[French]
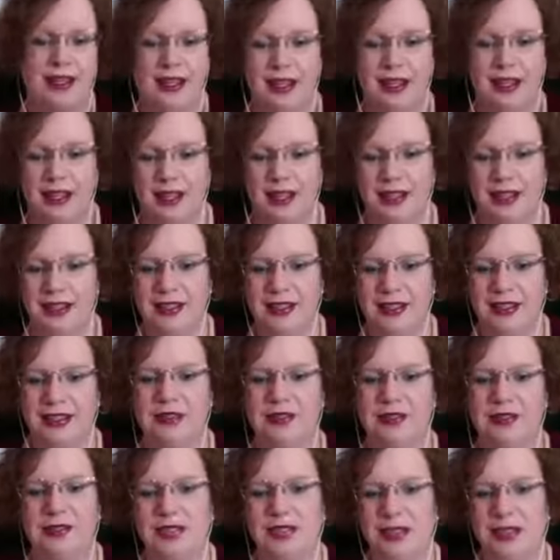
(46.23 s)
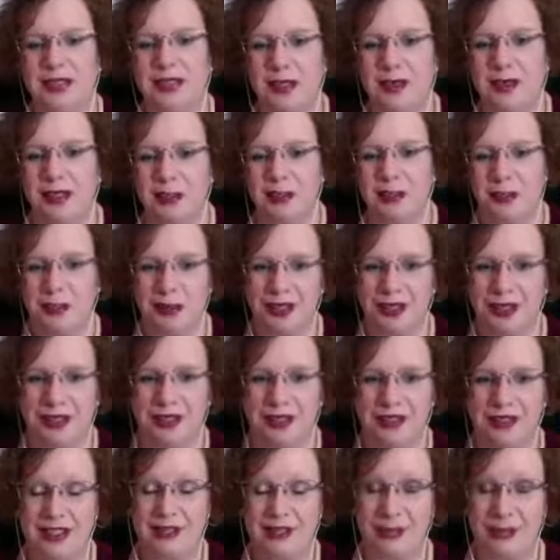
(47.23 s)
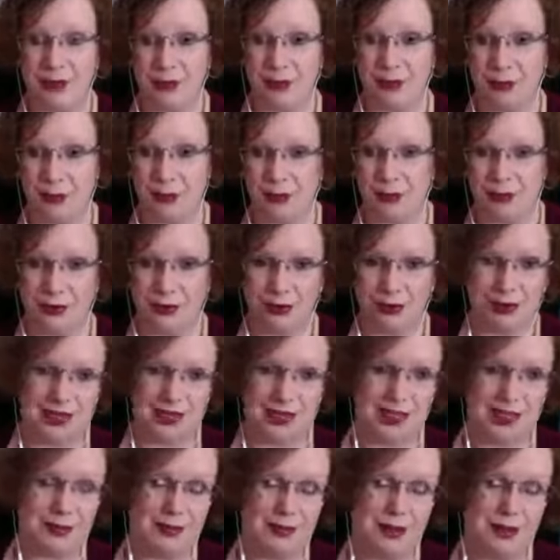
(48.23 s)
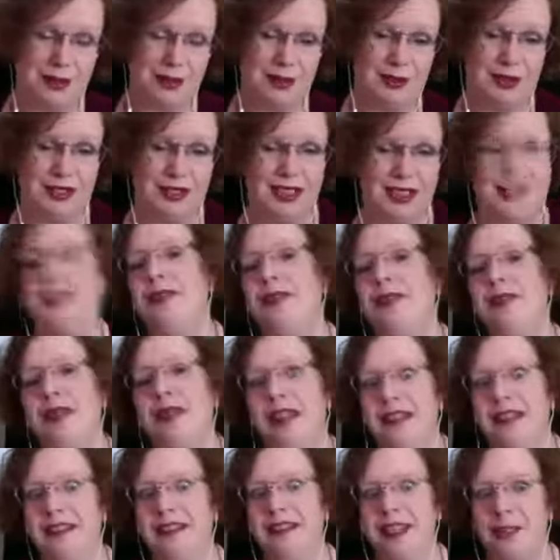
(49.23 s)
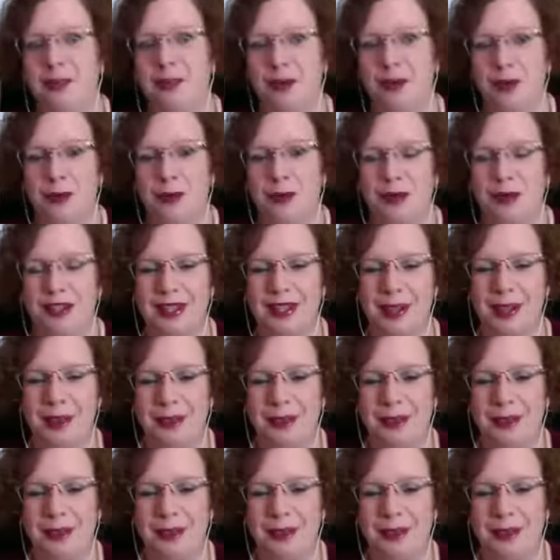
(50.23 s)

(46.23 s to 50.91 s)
euh, si vous aimeriez en savoir plus sur cette méthode et, ce qu'elle peut apporter.